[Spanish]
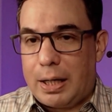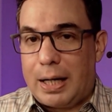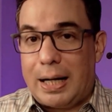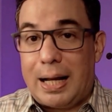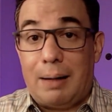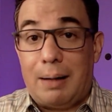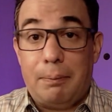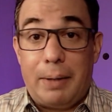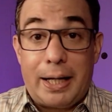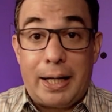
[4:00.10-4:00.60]
la
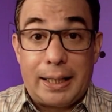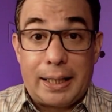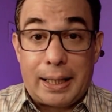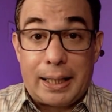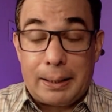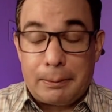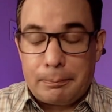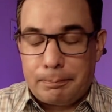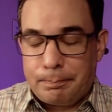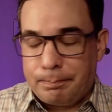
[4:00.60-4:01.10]

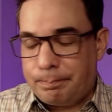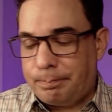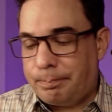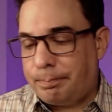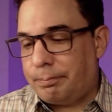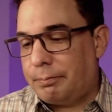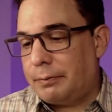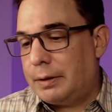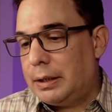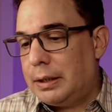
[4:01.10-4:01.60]
alberca,
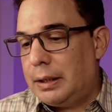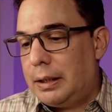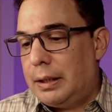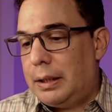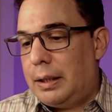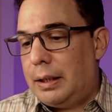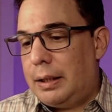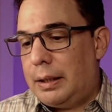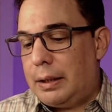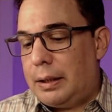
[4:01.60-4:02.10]

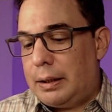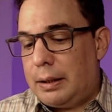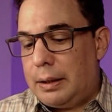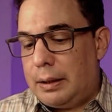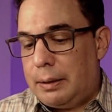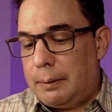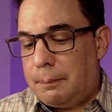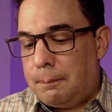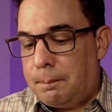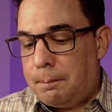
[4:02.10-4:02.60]

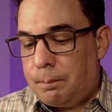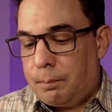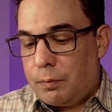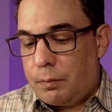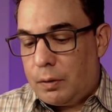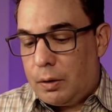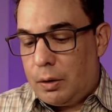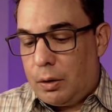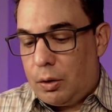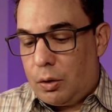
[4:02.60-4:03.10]
eh,
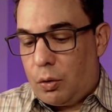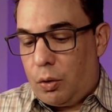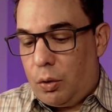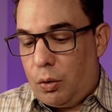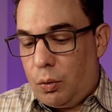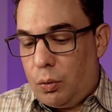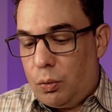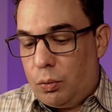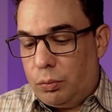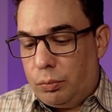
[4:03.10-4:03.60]
con
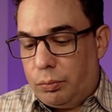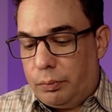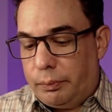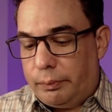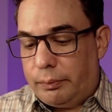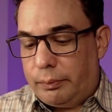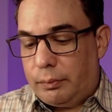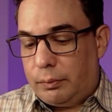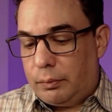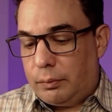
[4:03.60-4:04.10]

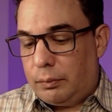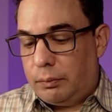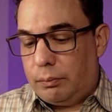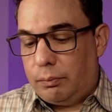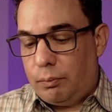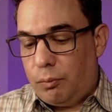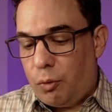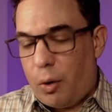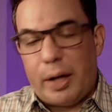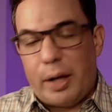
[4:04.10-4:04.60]
un
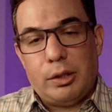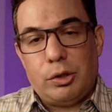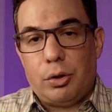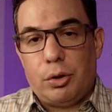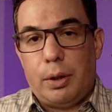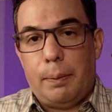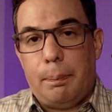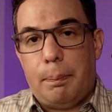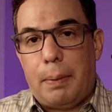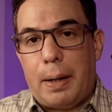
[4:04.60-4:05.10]
buen
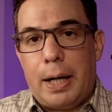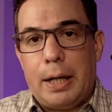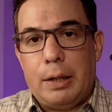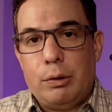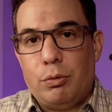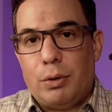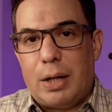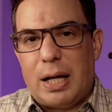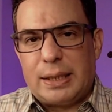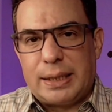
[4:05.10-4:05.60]
choripán,
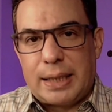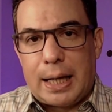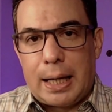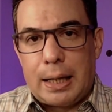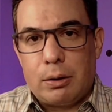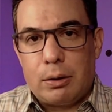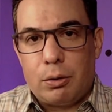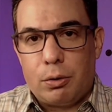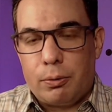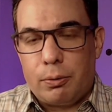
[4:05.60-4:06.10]
un
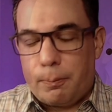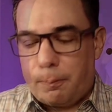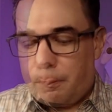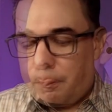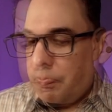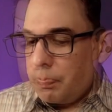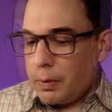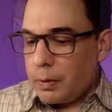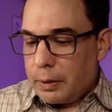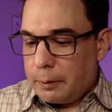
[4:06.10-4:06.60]
asado,
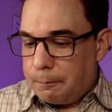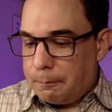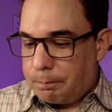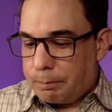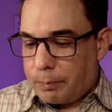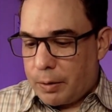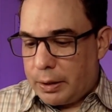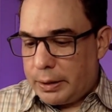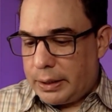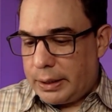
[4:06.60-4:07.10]

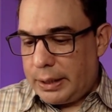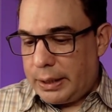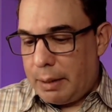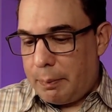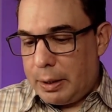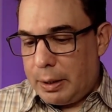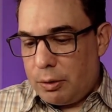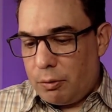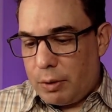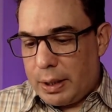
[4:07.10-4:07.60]

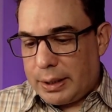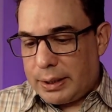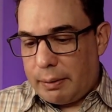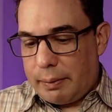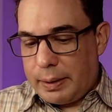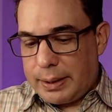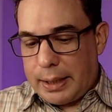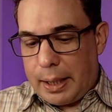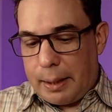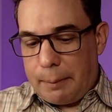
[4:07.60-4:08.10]
sencillamente una
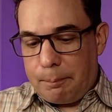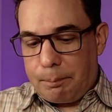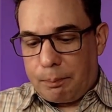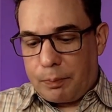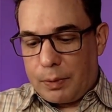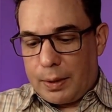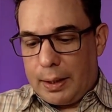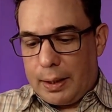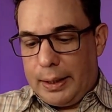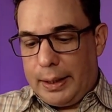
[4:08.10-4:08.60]
cerveza
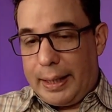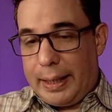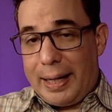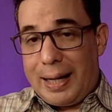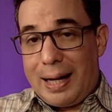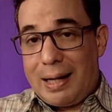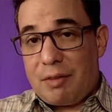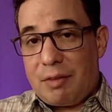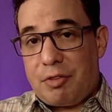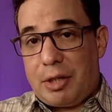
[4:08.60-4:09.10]

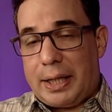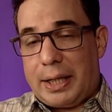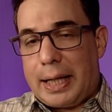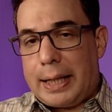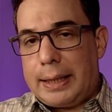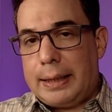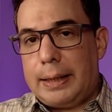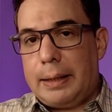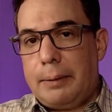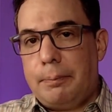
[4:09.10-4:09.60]
ligera,
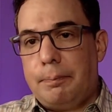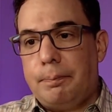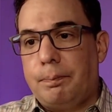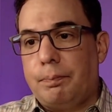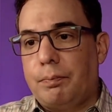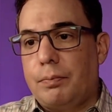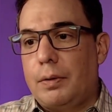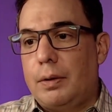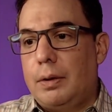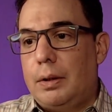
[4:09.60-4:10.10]
refrescante,
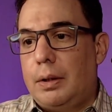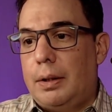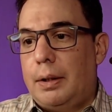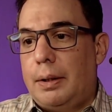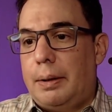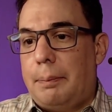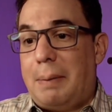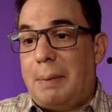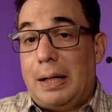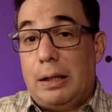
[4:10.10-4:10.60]

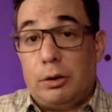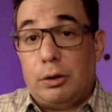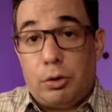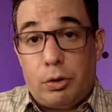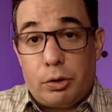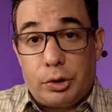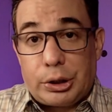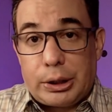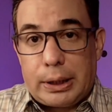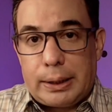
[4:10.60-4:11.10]

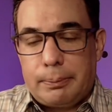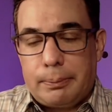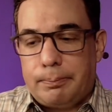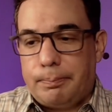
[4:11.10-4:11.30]
maltosa,